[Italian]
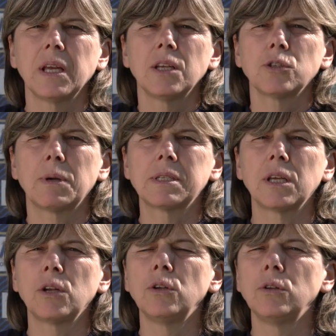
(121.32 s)
insomma,
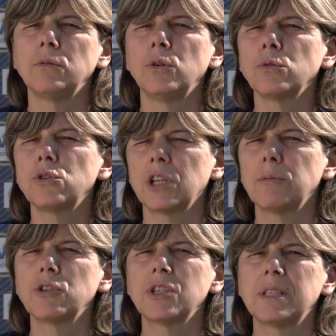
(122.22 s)
se lo
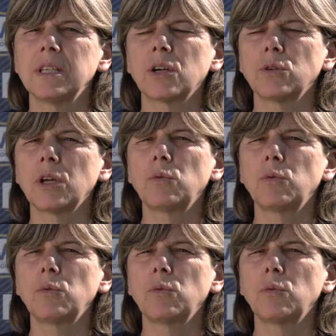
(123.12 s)
riusciremo a gestire con